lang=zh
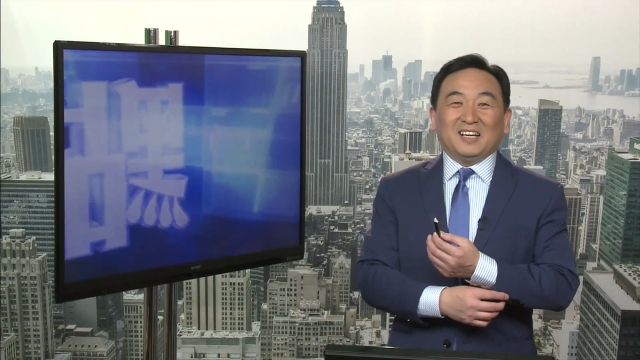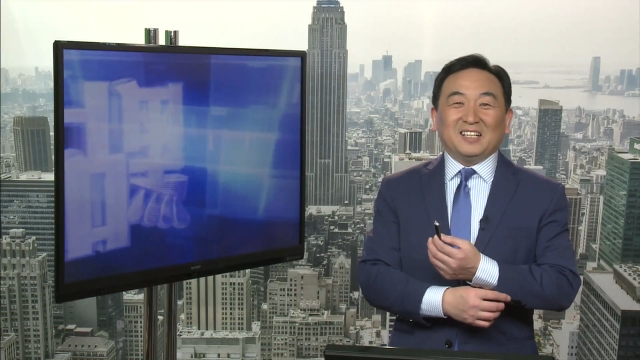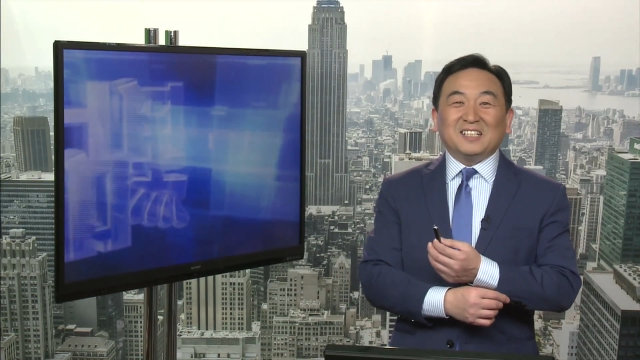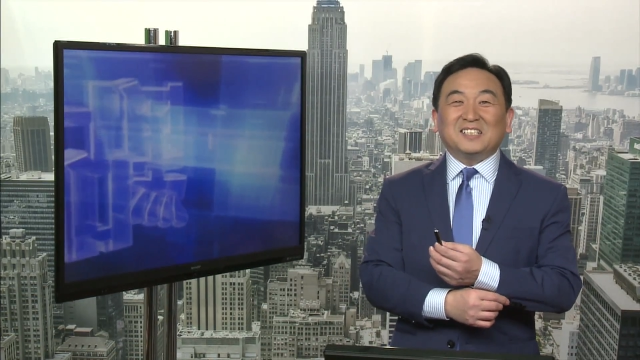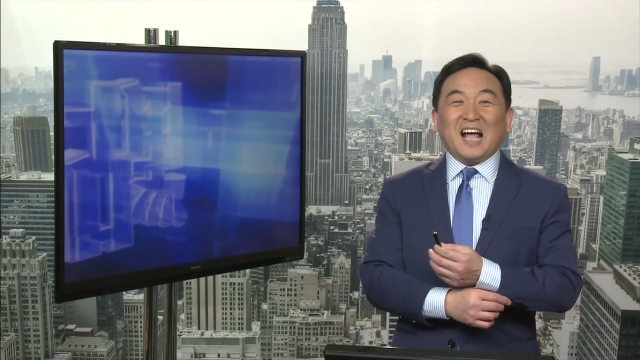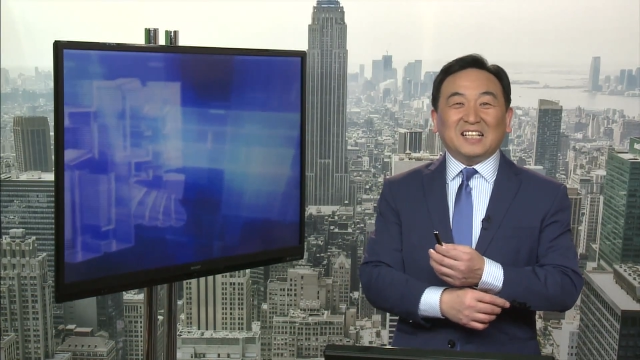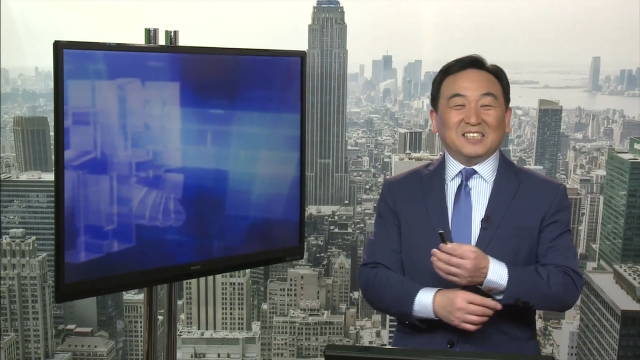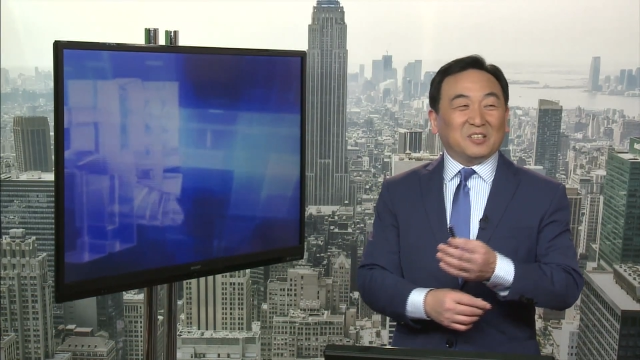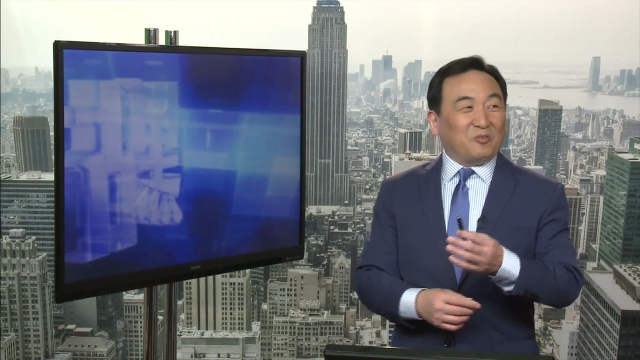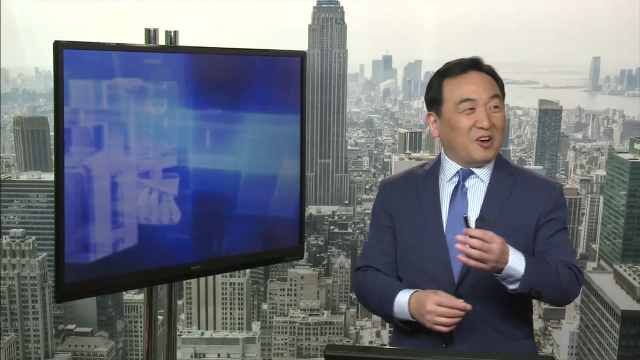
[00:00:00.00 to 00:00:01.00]
这打
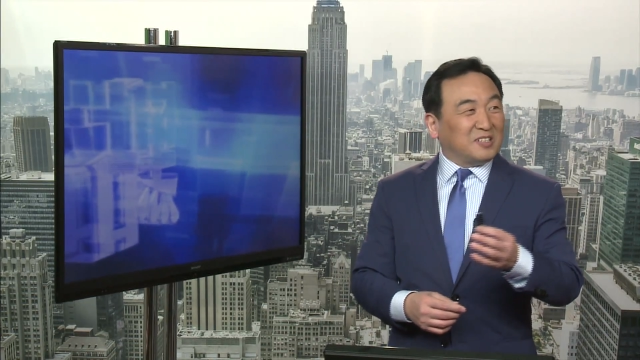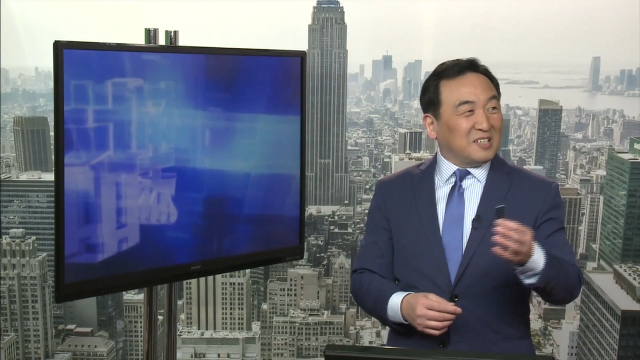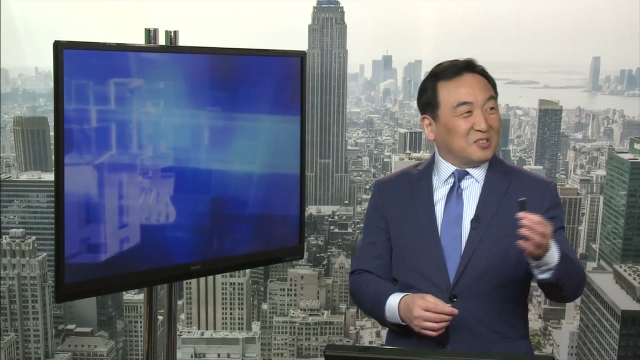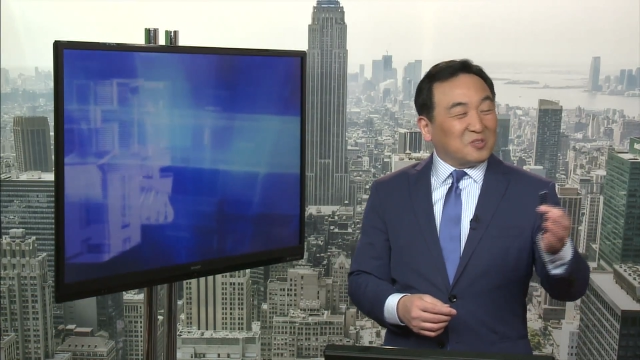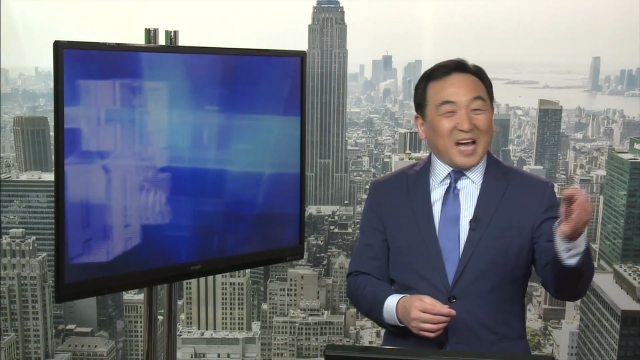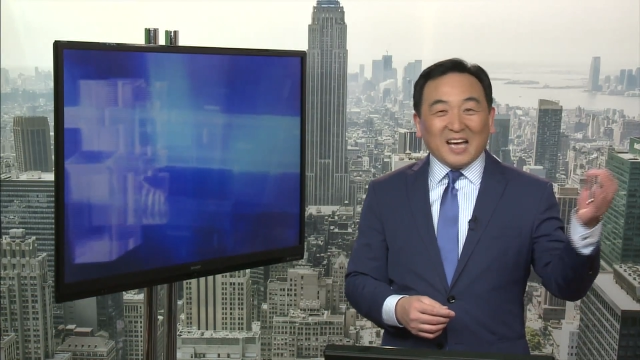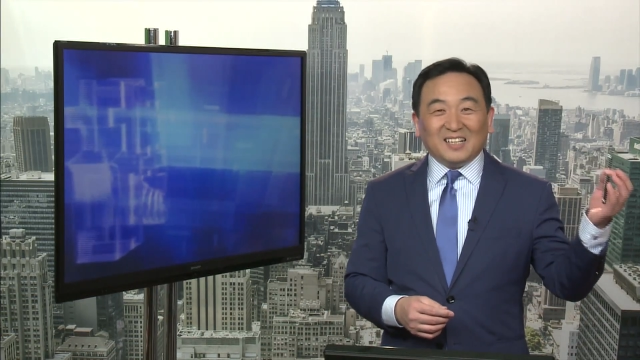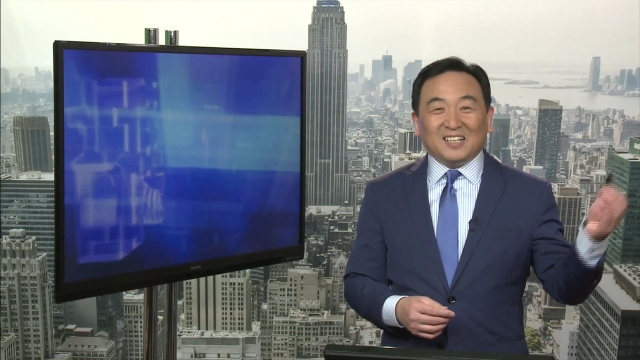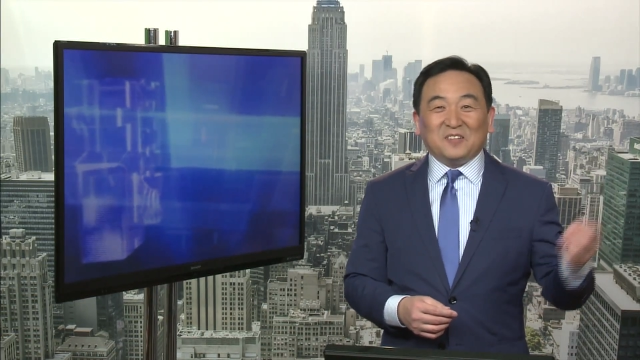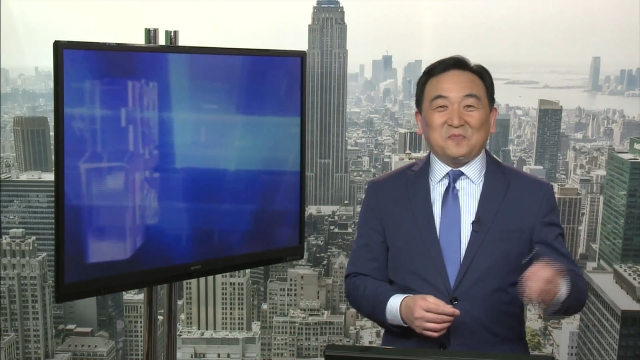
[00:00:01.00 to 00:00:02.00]
击的方向就改
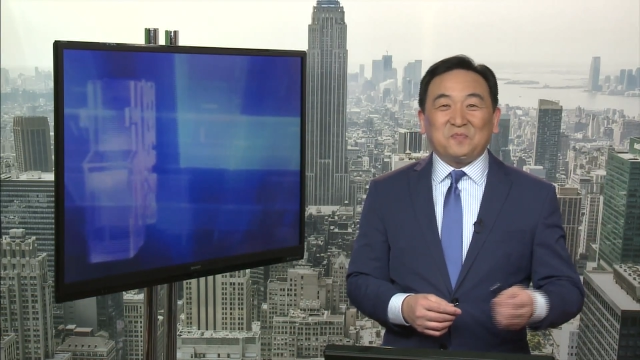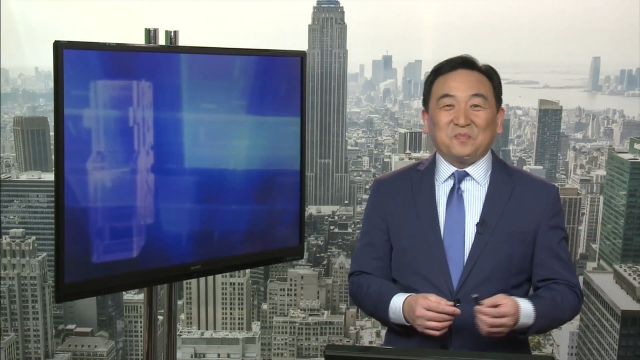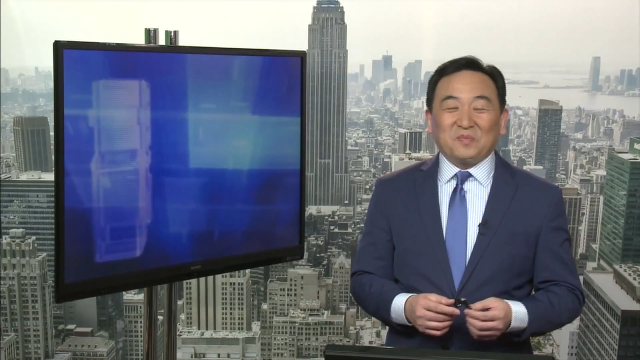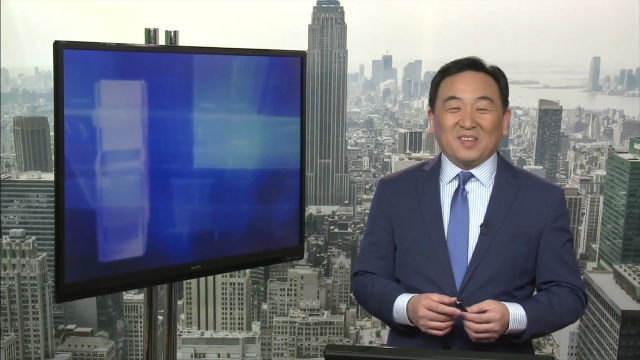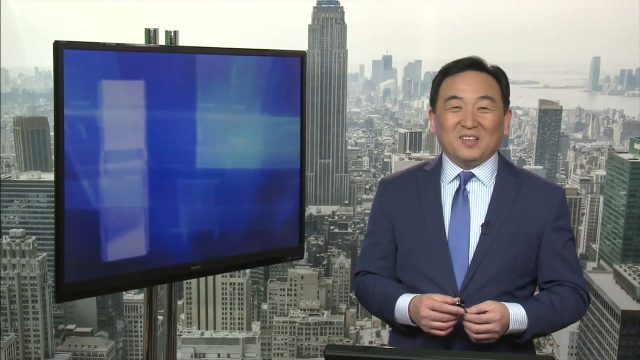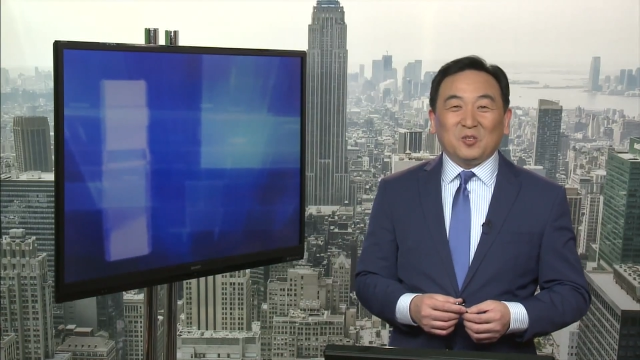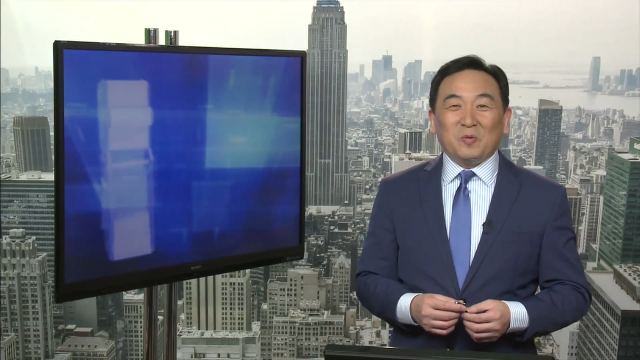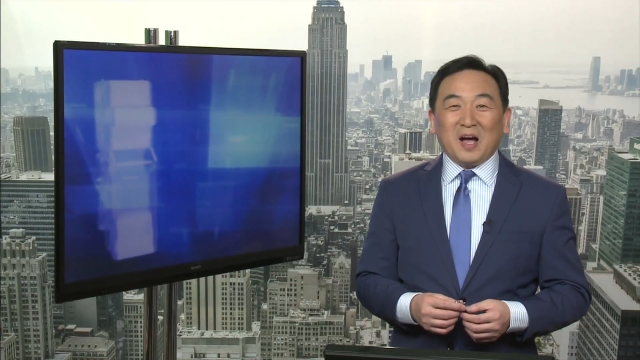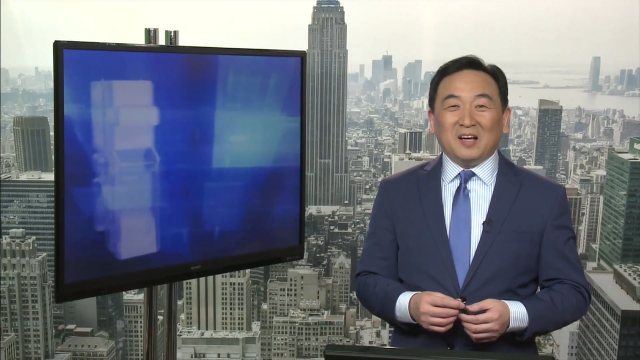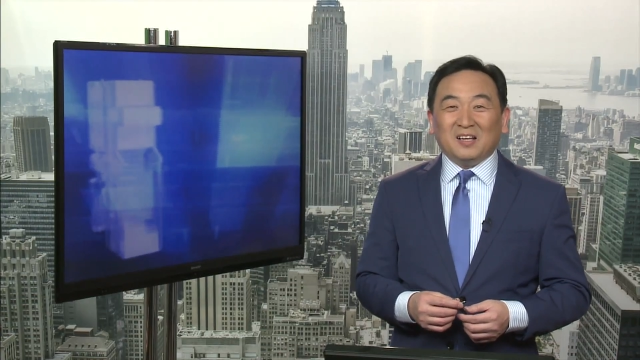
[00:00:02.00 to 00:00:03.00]
了，对
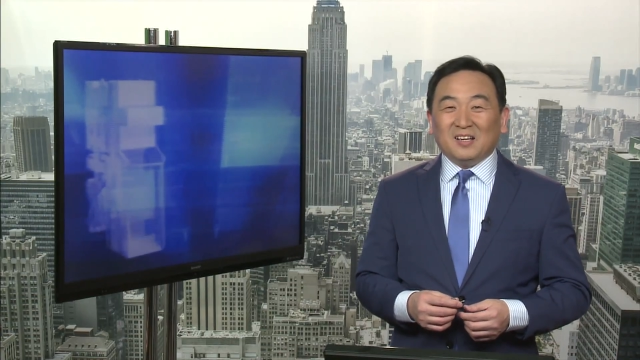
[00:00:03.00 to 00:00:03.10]
吧？